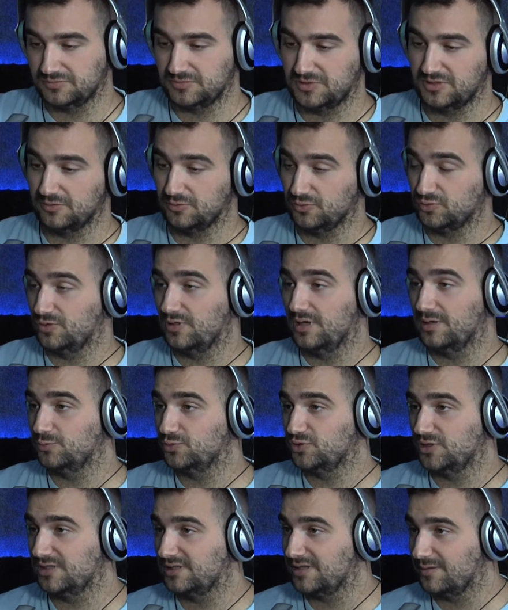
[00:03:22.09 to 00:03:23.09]
incluso en la
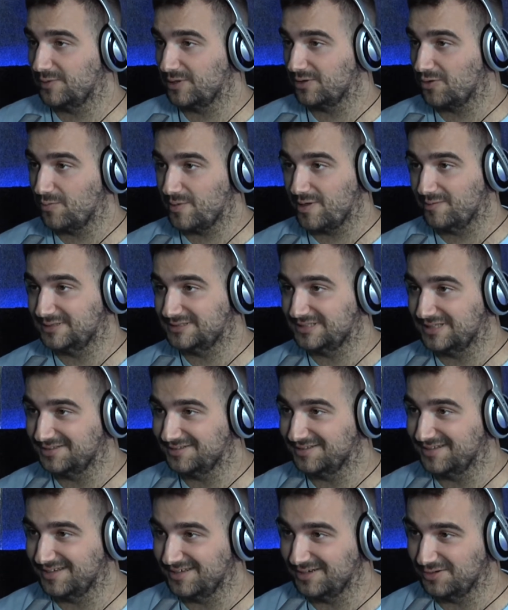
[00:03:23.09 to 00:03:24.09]
música también copia
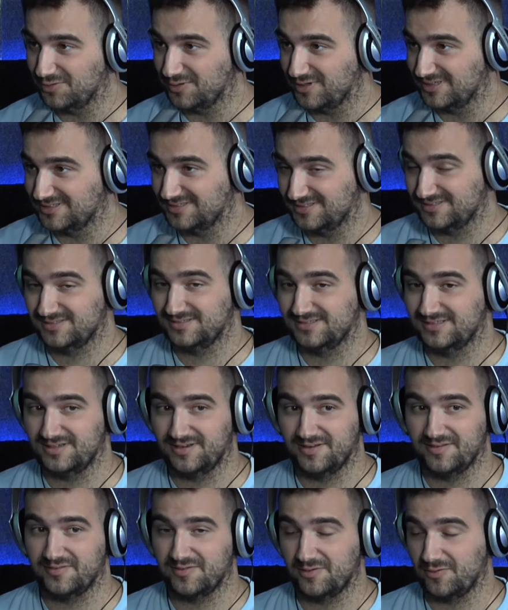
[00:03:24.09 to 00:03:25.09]
bastante lo que es
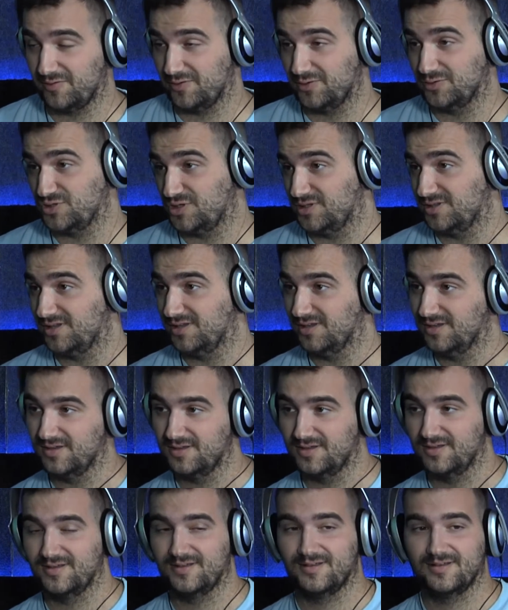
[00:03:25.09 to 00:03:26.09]
007. Mm,
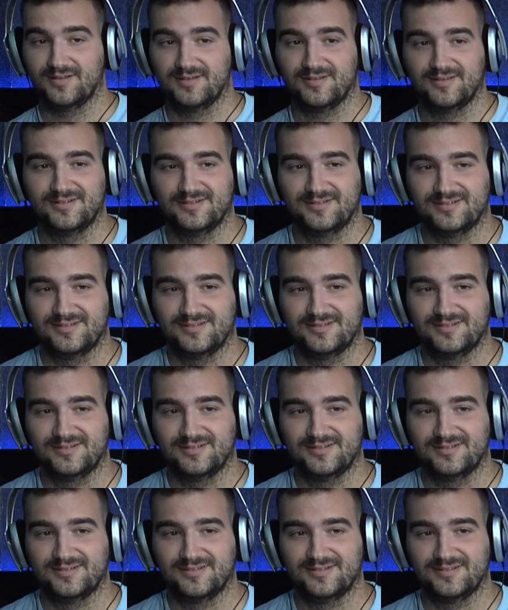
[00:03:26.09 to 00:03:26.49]
mm, eh, mm, Tú te la